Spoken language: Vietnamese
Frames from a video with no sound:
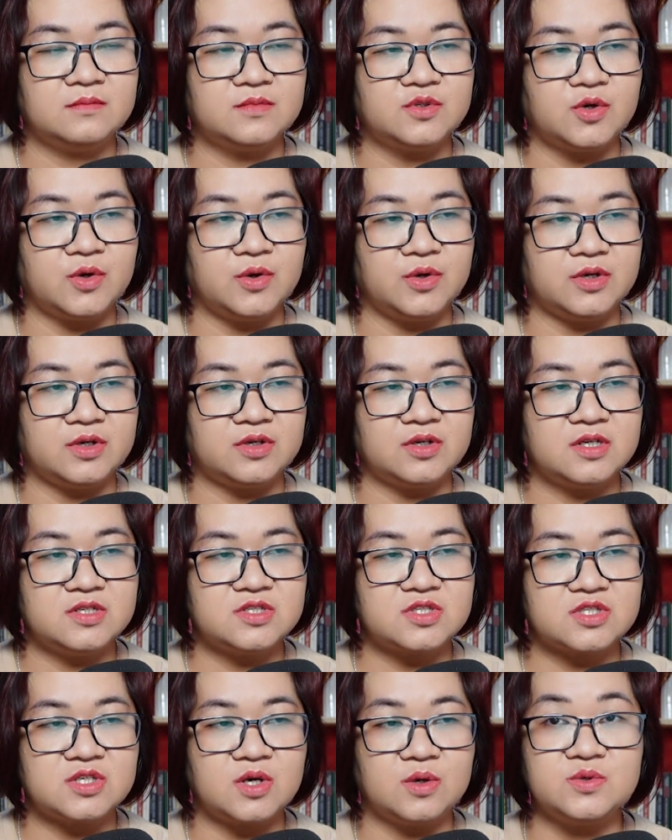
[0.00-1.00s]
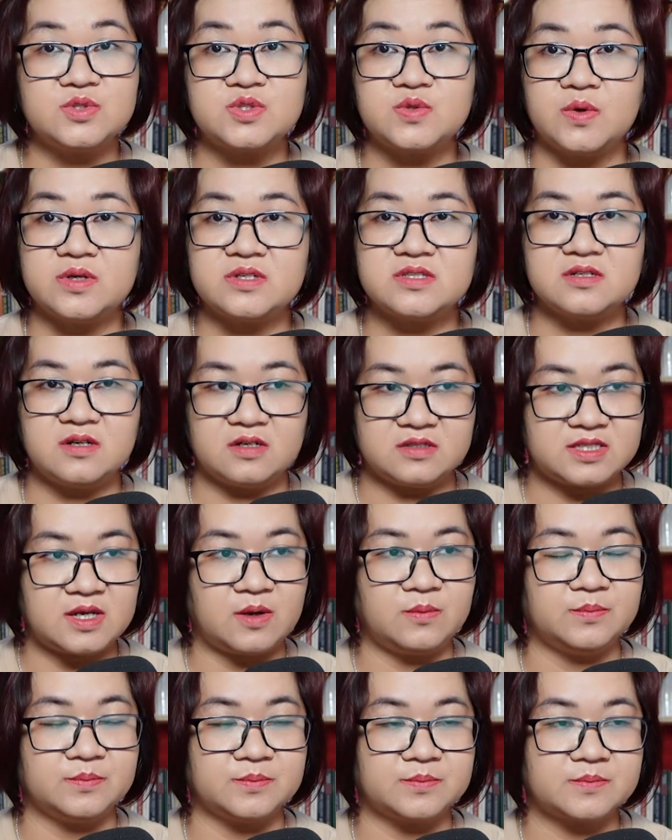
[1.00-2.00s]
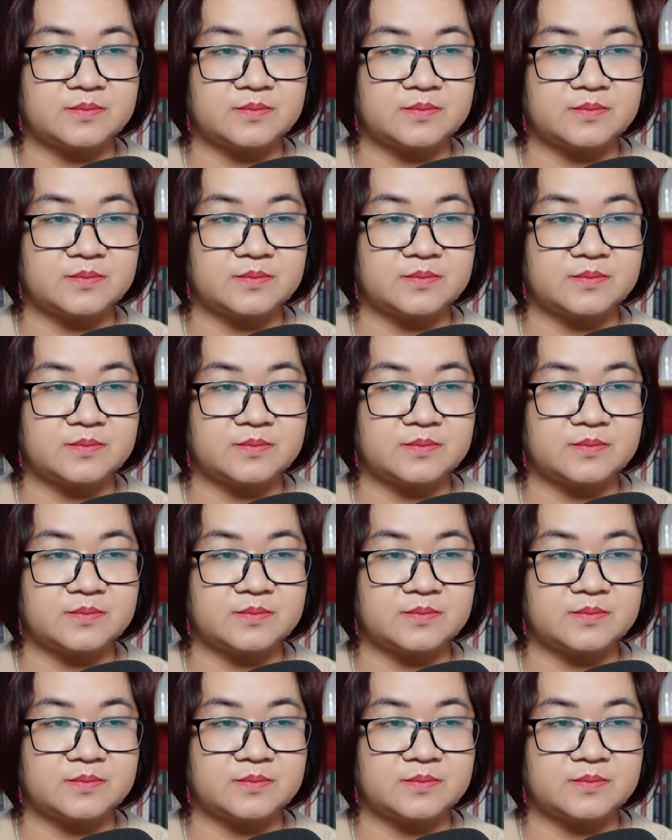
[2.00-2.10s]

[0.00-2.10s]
rồi rơi sâu xuống giữa dòng.